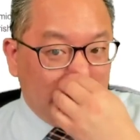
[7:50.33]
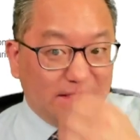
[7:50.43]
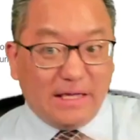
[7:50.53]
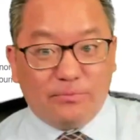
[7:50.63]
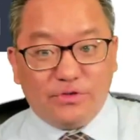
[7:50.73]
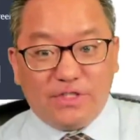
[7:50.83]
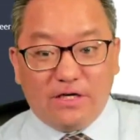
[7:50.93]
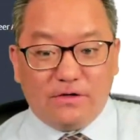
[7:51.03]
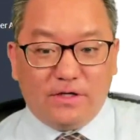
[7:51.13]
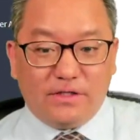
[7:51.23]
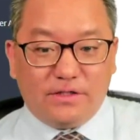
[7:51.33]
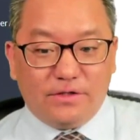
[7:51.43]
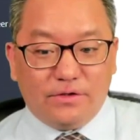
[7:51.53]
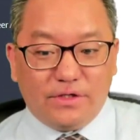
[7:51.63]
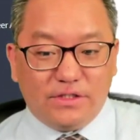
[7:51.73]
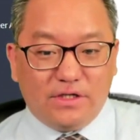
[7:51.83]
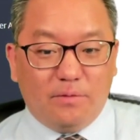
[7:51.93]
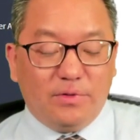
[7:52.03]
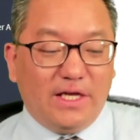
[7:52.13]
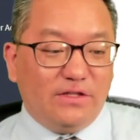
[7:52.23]
나쁘지 않을 것 같아요 여기 이제
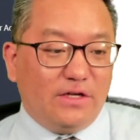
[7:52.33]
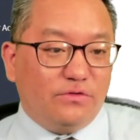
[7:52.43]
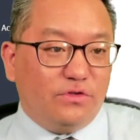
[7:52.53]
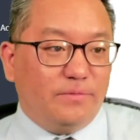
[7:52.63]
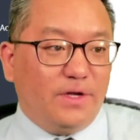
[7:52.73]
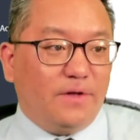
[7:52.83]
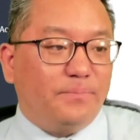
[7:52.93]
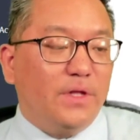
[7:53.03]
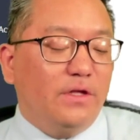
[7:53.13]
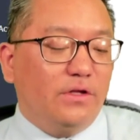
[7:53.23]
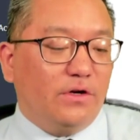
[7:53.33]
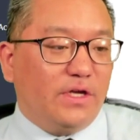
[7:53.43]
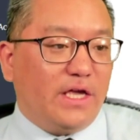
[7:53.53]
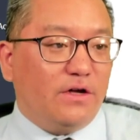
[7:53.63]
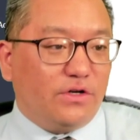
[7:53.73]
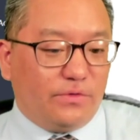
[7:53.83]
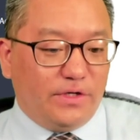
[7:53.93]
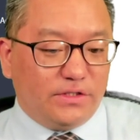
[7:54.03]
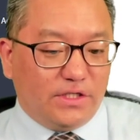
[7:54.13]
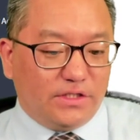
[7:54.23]
apply now 누르면 여기
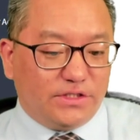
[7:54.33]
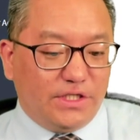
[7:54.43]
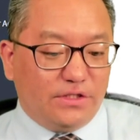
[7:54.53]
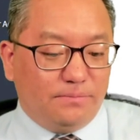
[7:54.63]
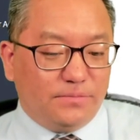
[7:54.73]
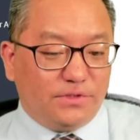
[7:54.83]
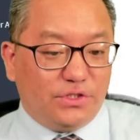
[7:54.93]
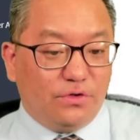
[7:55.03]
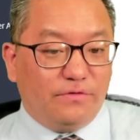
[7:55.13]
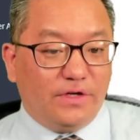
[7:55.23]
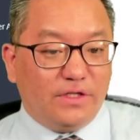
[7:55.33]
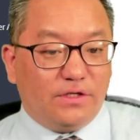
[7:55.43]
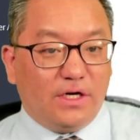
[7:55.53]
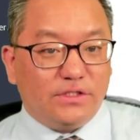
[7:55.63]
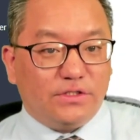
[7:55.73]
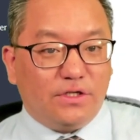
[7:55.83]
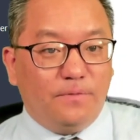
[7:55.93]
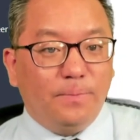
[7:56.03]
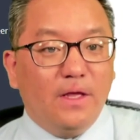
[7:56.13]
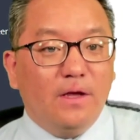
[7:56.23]
calcareers.ca.gov에
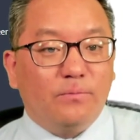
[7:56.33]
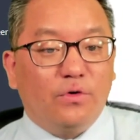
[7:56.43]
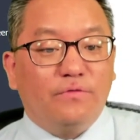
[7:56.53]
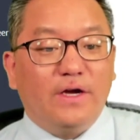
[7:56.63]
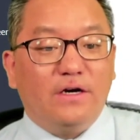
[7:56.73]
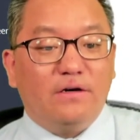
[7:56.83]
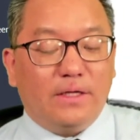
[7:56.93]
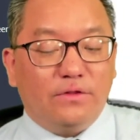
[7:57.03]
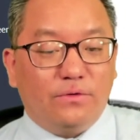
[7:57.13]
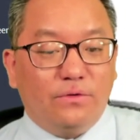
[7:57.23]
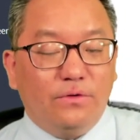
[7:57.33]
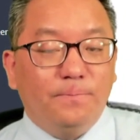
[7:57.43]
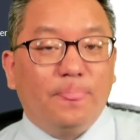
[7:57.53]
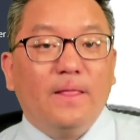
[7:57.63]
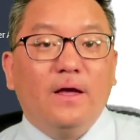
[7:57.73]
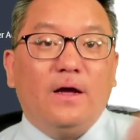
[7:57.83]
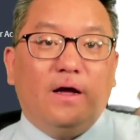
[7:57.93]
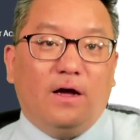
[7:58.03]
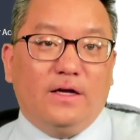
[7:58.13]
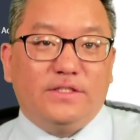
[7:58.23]
들어가셔서 프로파일을 만들고
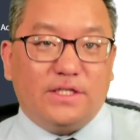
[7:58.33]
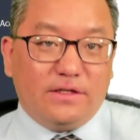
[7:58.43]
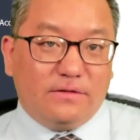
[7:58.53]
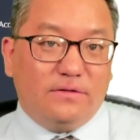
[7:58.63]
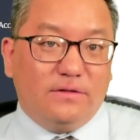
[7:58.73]
아 이제